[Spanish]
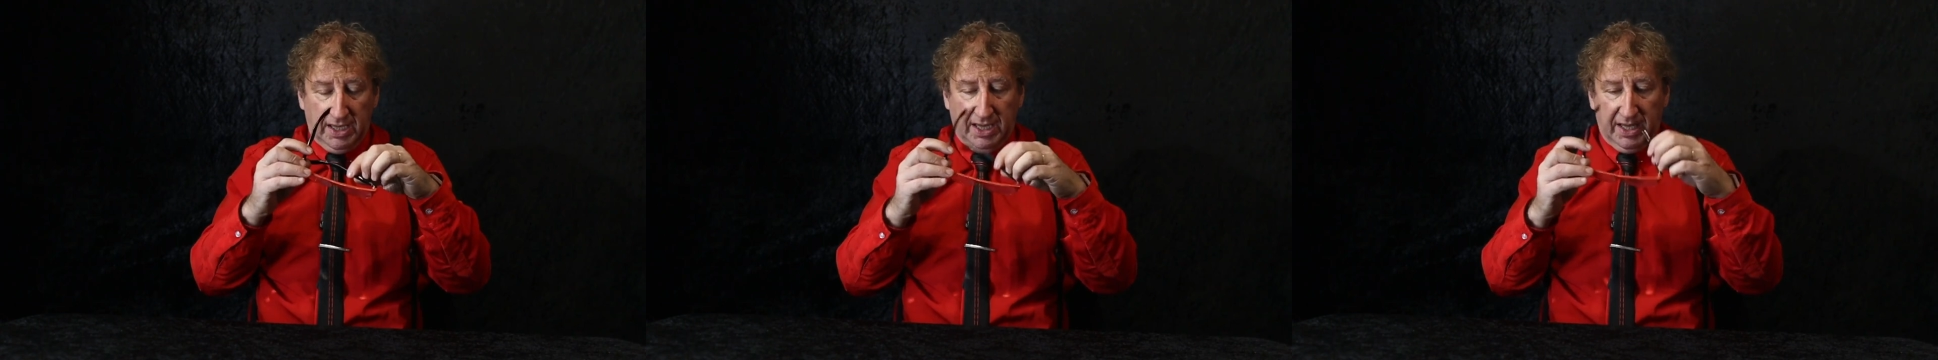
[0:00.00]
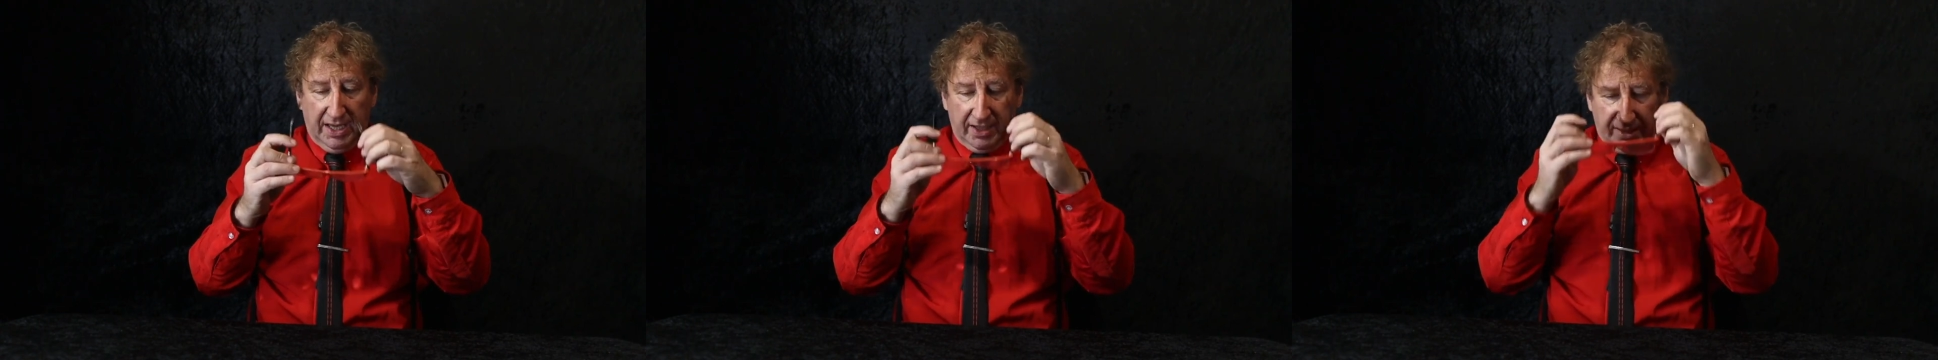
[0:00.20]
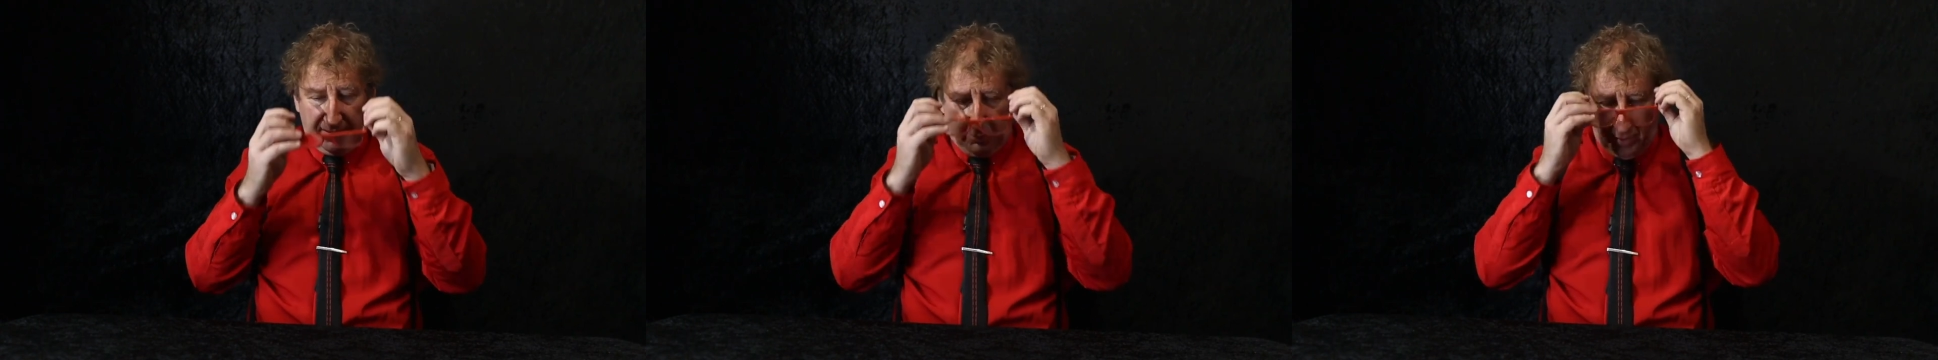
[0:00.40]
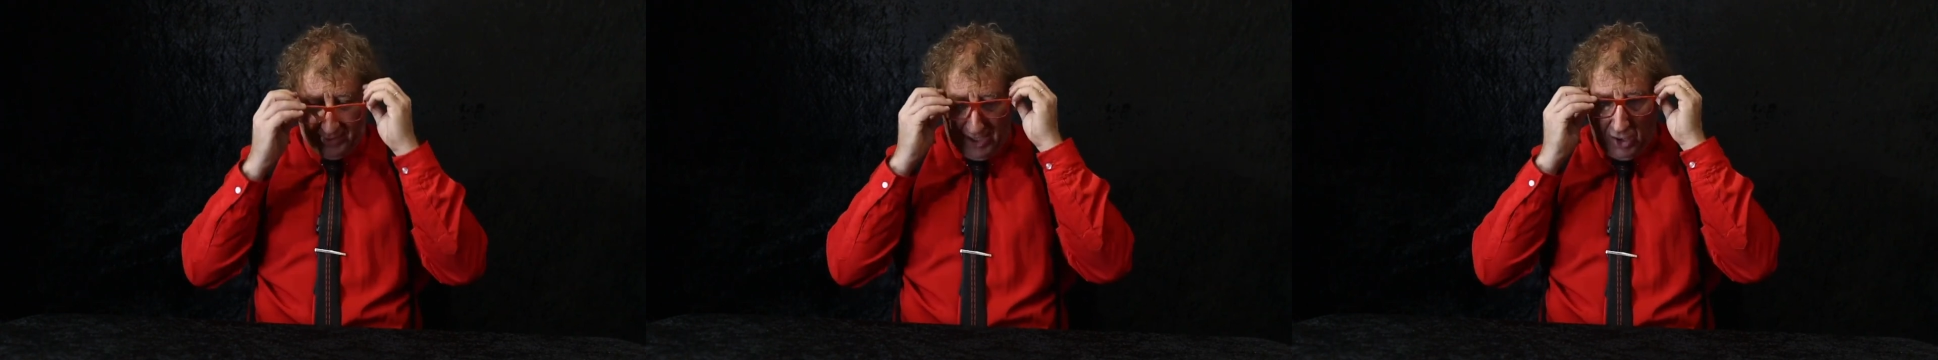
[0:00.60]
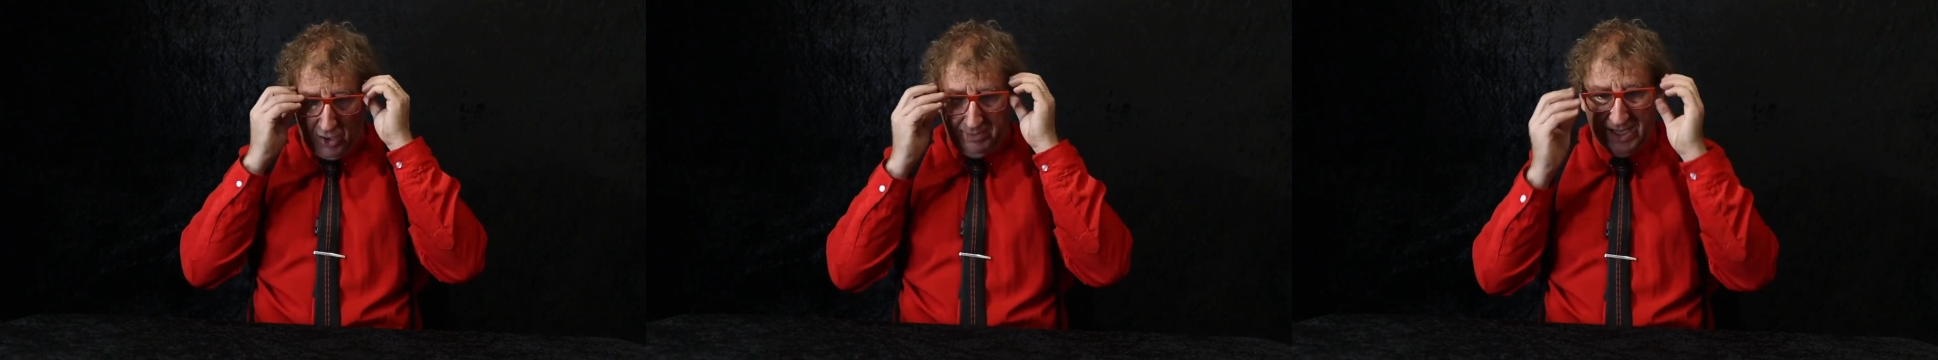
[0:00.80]
en
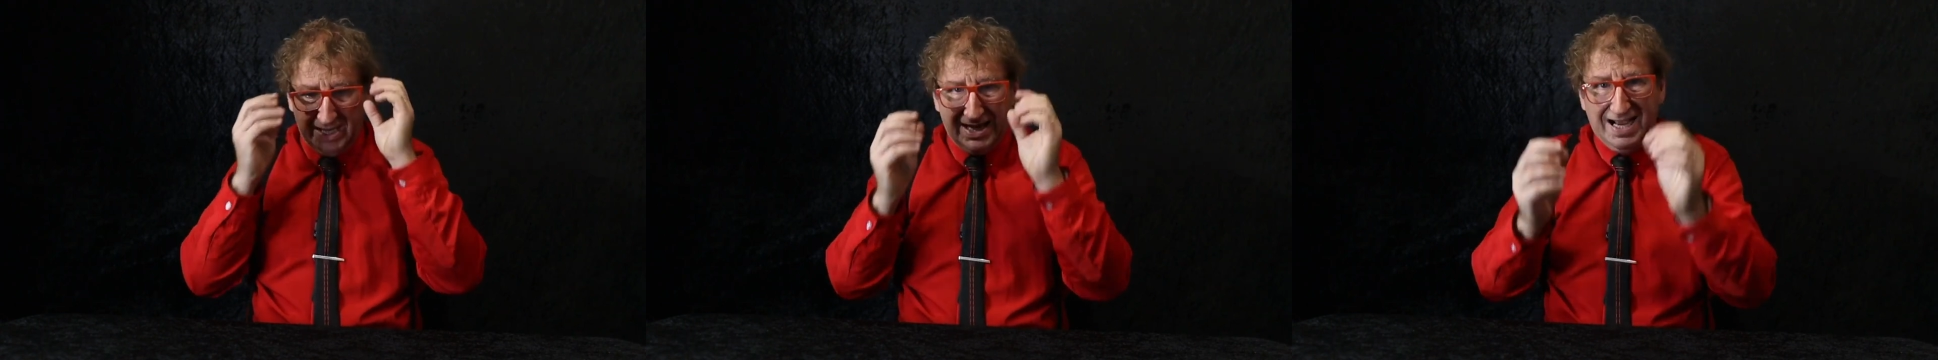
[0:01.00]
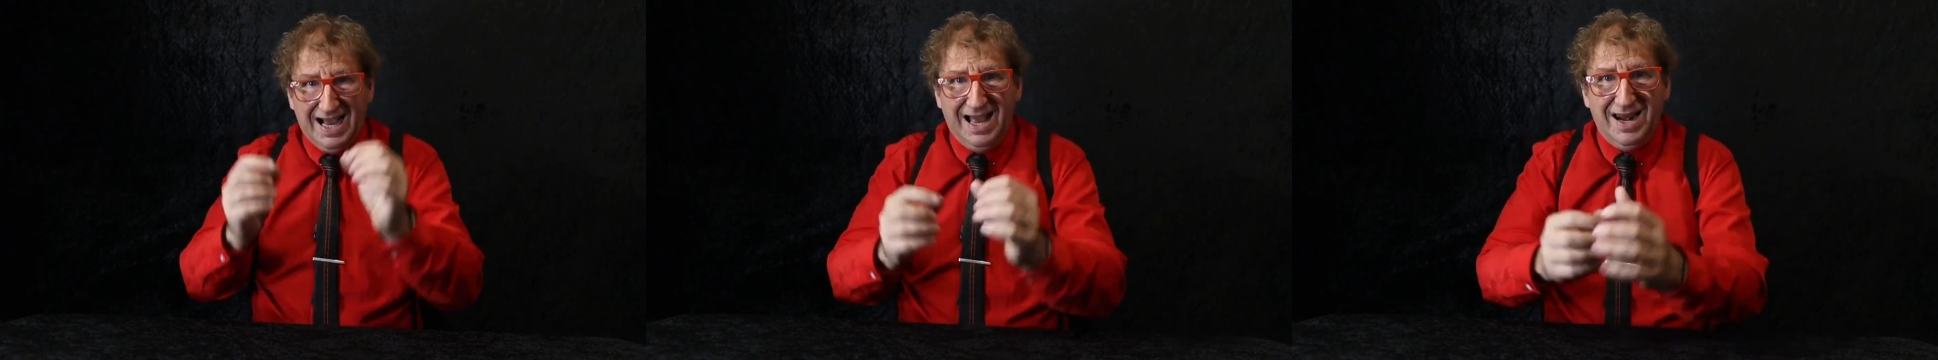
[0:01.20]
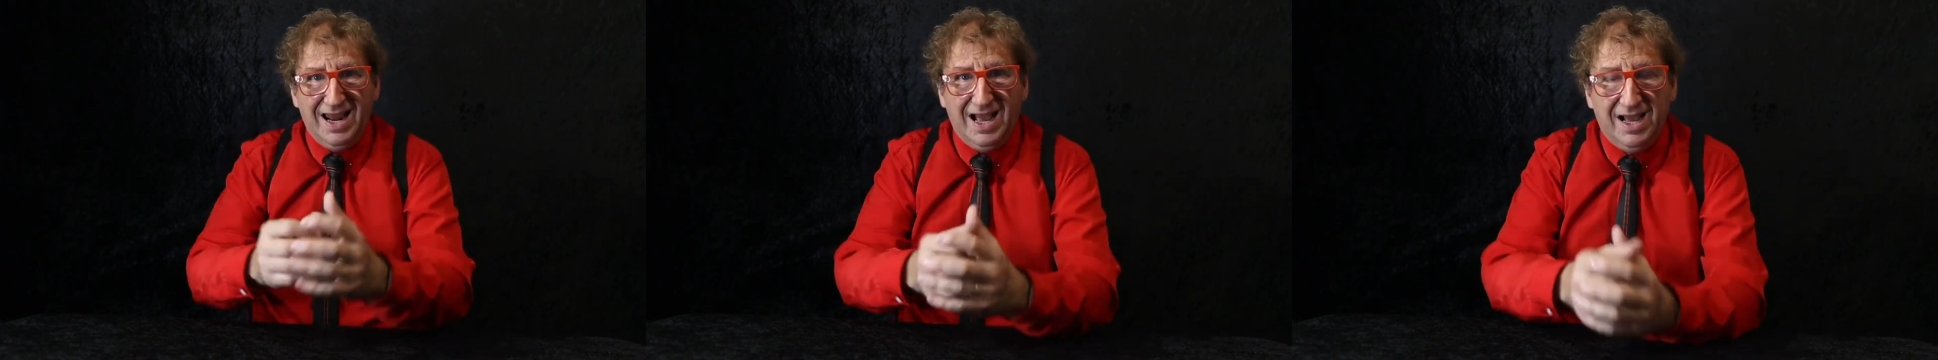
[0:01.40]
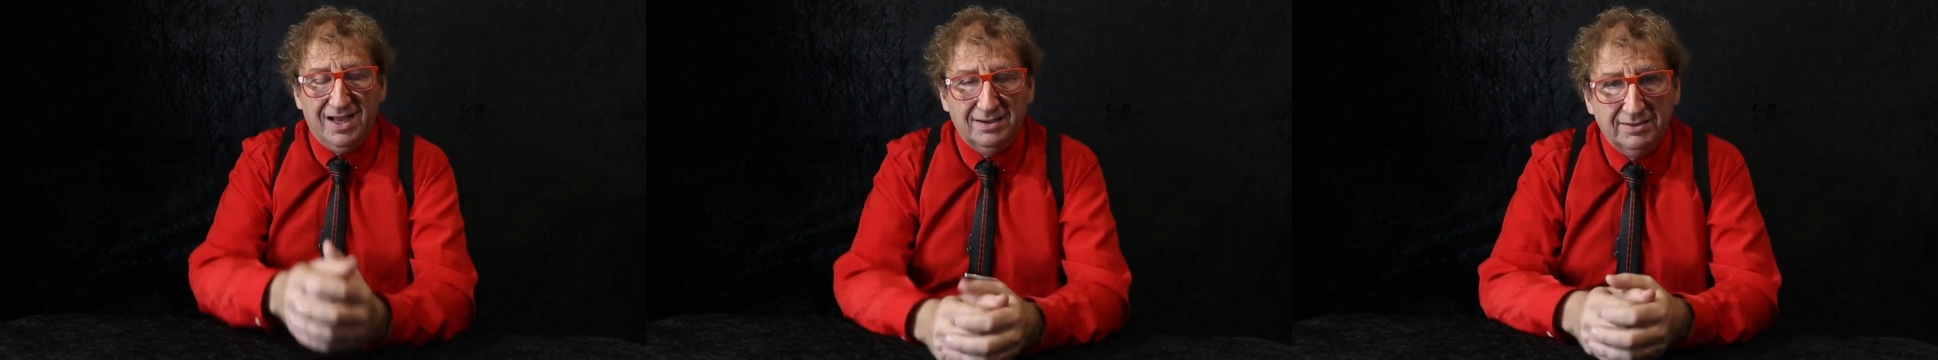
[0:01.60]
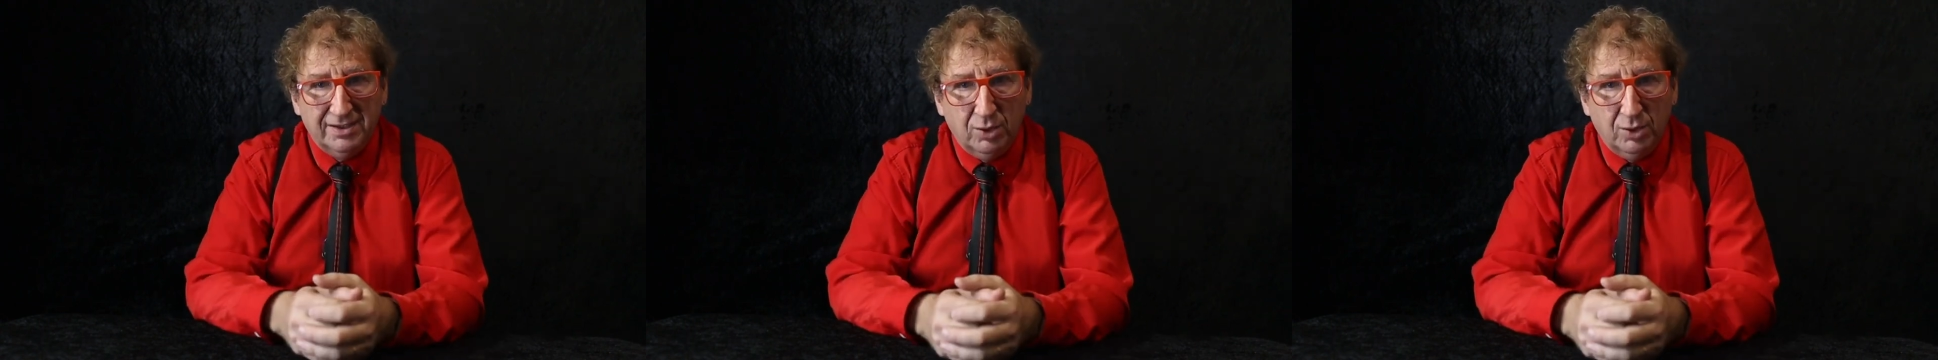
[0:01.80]
República Dominicana,